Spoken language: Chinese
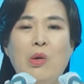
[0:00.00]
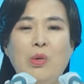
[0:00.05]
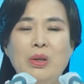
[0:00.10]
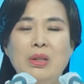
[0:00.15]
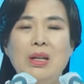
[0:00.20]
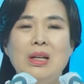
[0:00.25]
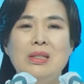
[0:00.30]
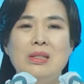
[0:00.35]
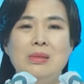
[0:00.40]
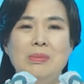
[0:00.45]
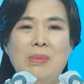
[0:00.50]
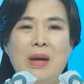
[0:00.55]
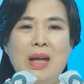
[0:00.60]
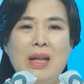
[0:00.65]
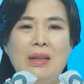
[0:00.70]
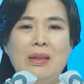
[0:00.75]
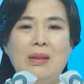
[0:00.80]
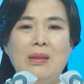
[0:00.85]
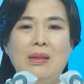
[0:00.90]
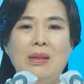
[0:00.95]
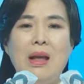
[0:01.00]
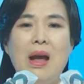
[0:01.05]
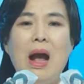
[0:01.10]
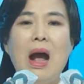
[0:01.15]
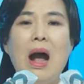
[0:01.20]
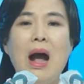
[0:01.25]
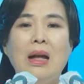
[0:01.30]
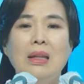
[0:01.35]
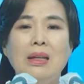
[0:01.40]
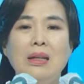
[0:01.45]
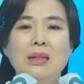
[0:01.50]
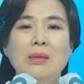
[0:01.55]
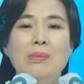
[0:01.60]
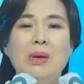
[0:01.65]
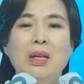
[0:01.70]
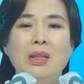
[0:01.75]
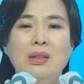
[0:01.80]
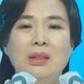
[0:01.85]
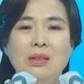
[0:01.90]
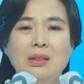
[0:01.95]
在经受熬炼的时候，
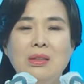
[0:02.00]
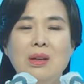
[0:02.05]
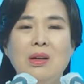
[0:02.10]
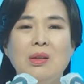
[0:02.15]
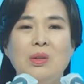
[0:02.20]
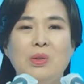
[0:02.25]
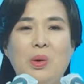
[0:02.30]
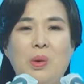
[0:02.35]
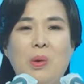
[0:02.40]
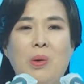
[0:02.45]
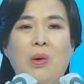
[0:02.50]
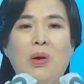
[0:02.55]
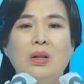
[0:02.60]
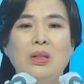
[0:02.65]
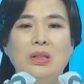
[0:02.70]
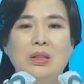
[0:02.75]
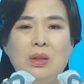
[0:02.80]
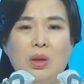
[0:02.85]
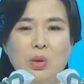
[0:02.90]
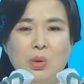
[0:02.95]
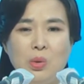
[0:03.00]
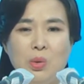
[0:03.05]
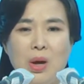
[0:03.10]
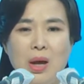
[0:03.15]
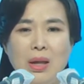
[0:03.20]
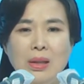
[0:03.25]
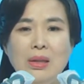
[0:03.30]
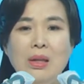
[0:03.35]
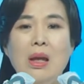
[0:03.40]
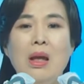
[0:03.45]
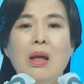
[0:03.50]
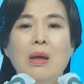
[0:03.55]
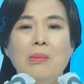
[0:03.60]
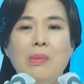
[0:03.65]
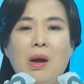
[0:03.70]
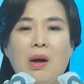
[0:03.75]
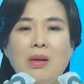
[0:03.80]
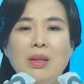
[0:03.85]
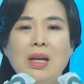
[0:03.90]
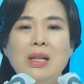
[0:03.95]
也会暴露恶性，但靠
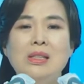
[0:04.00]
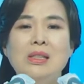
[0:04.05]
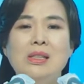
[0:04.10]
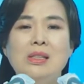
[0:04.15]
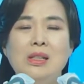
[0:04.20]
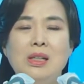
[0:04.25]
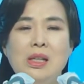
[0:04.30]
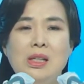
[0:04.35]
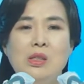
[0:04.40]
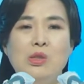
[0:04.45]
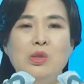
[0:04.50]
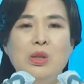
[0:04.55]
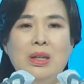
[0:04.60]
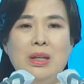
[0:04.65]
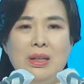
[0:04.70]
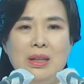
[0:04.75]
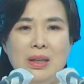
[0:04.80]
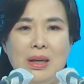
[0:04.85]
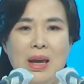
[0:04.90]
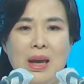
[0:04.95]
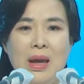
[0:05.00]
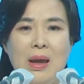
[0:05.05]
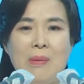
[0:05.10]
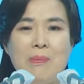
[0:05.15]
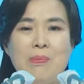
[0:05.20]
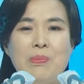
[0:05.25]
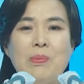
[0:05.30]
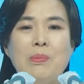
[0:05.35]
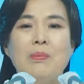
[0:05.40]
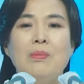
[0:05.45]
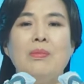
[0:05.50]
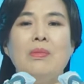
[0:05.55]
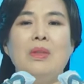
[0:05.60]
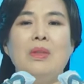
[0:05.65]
着神的大能可以改。